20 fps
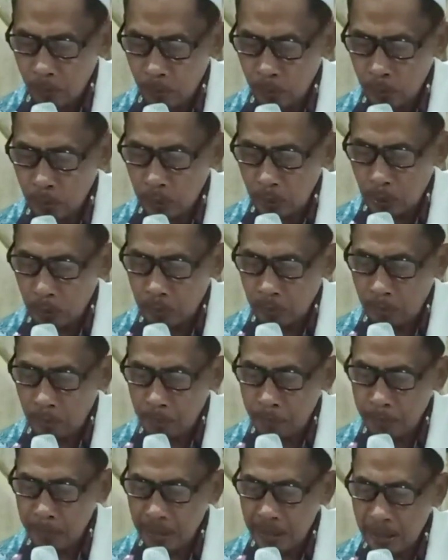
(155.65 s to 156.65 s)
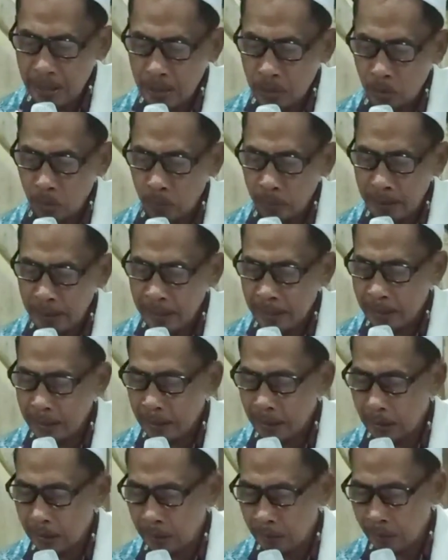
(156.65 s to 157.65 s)
utawa misui
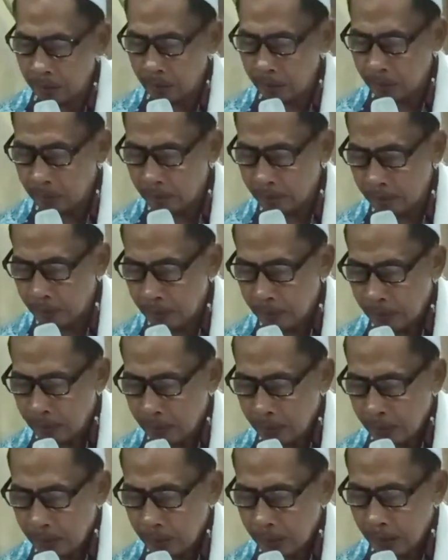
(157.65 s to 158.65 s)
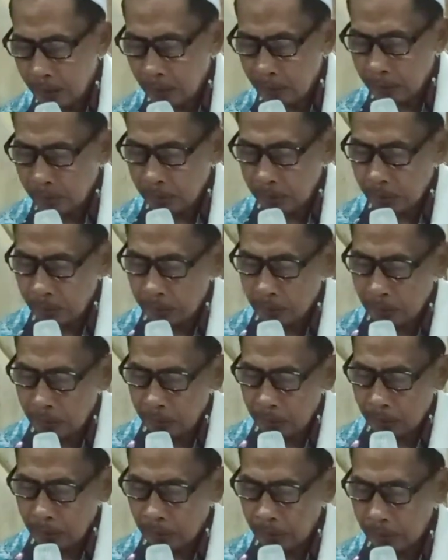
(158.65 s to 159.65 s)
sira ya
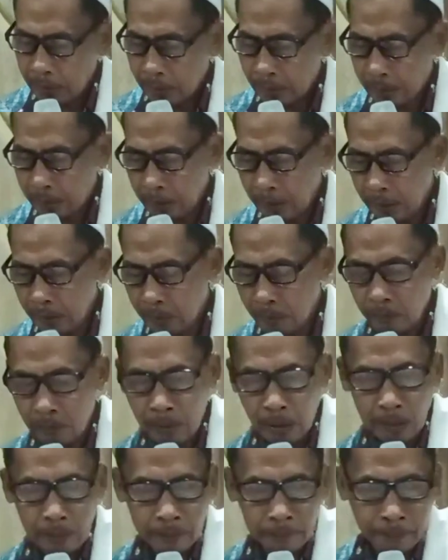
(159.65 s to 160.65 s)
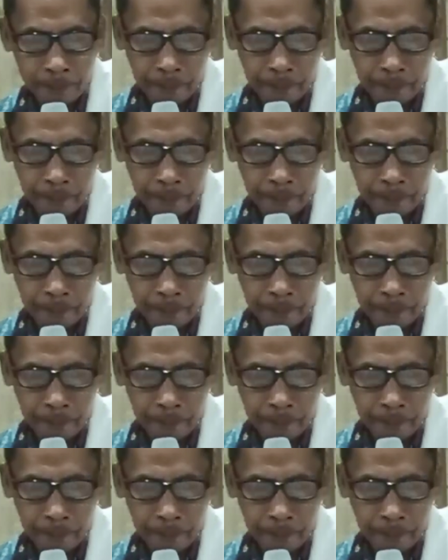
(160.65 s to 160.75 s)
Allah ing wong